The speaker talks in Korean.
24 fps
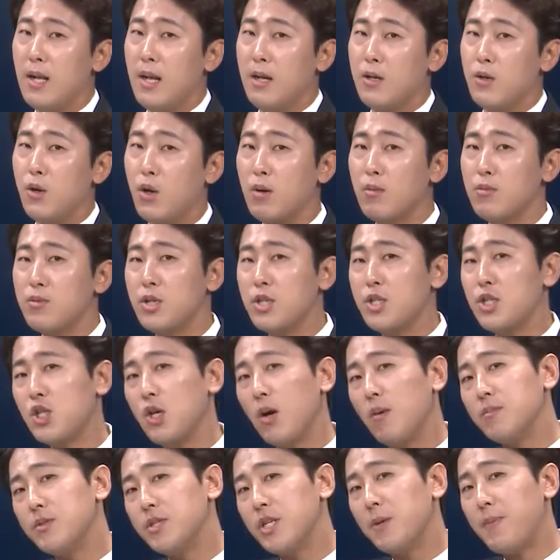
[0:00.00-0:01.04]
여러분들이
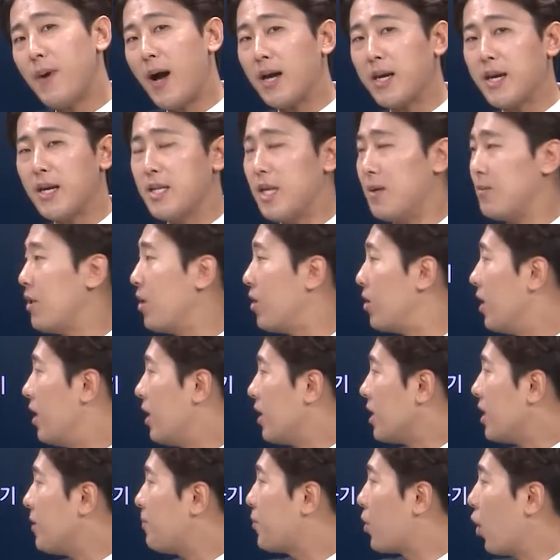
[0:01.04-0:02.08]
시험지를 받게 되면
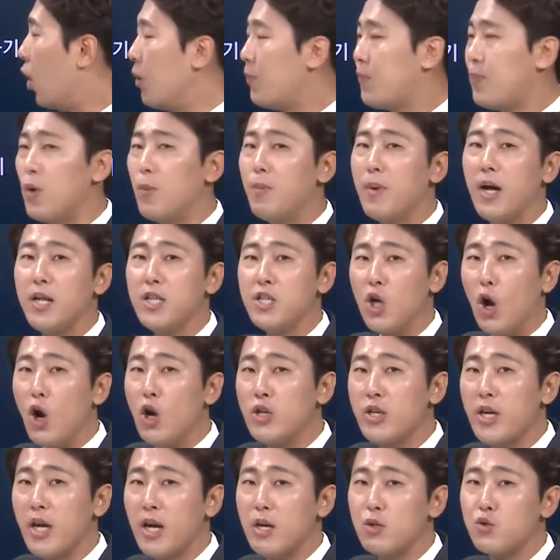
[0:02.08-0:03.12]
이 별표만
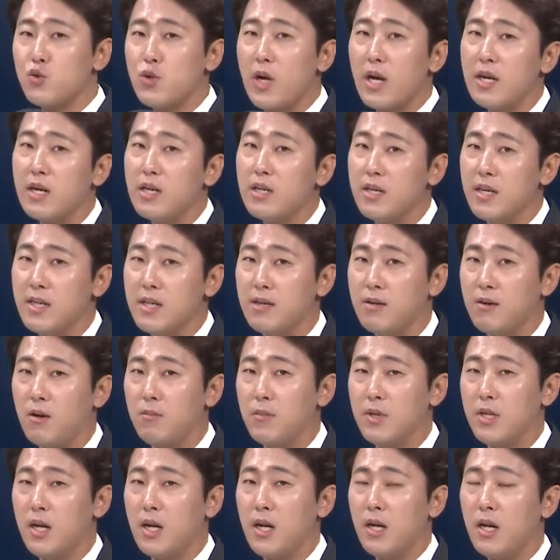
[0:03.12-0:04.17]
10개가 쫘르륵 있을
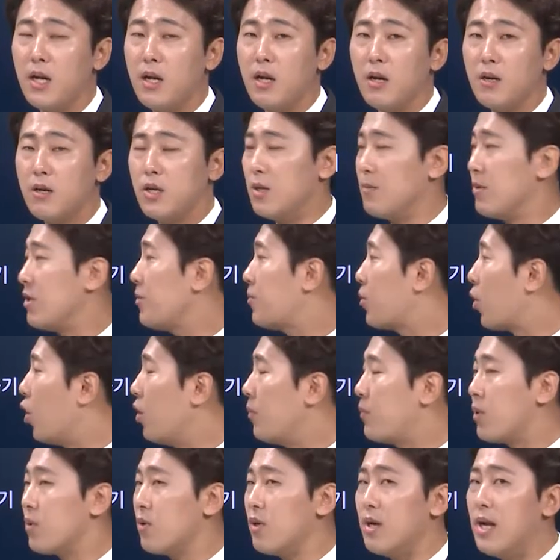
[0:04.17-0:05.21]
겁니다. 그러면 이
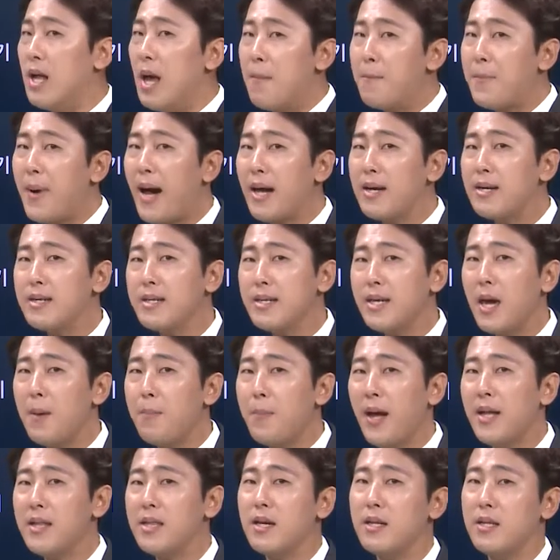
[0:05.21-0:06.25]
별표를 빠르게
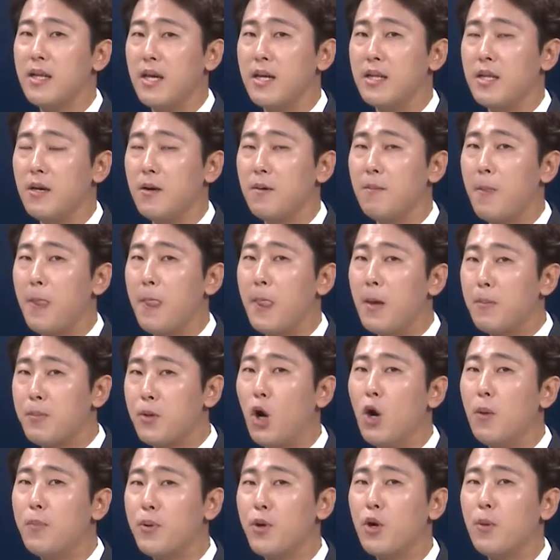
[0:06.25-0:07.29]
판단해야 돼요.
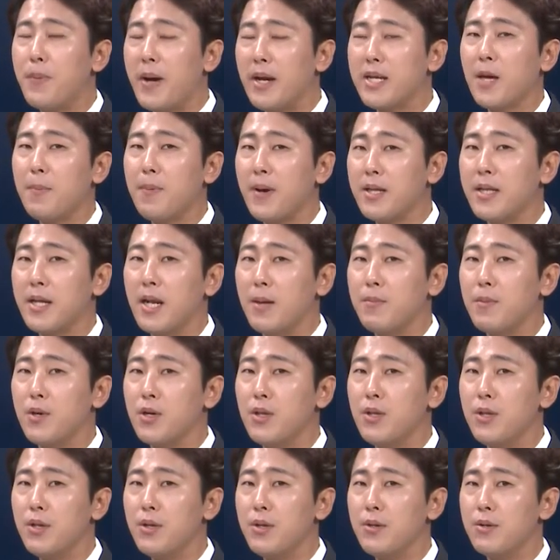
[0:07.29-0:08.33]
별표를 빠르게 판단하면
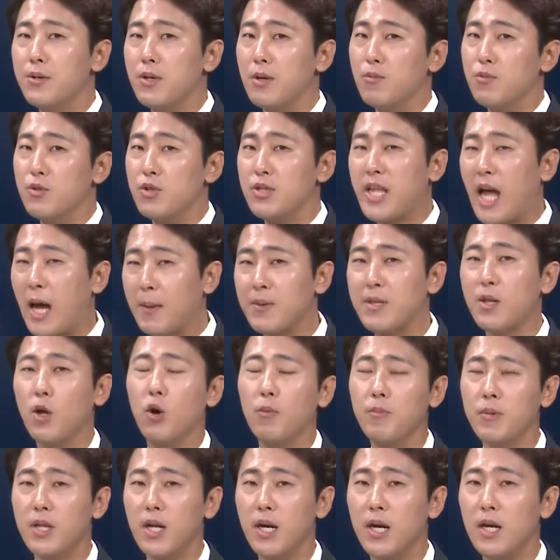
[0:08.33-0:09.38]
여러분들 답이
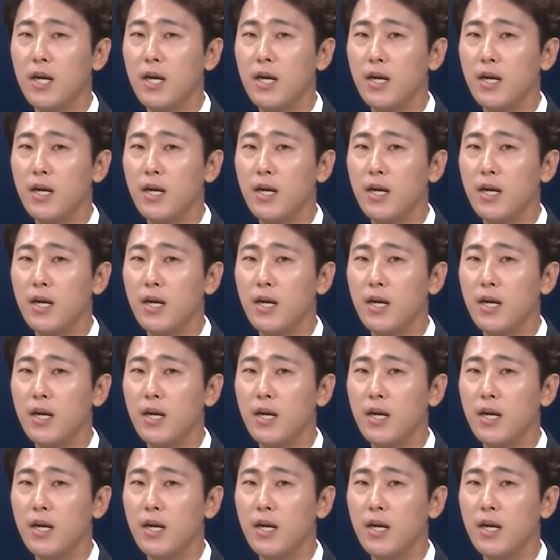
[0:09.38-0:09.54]
나옵니다.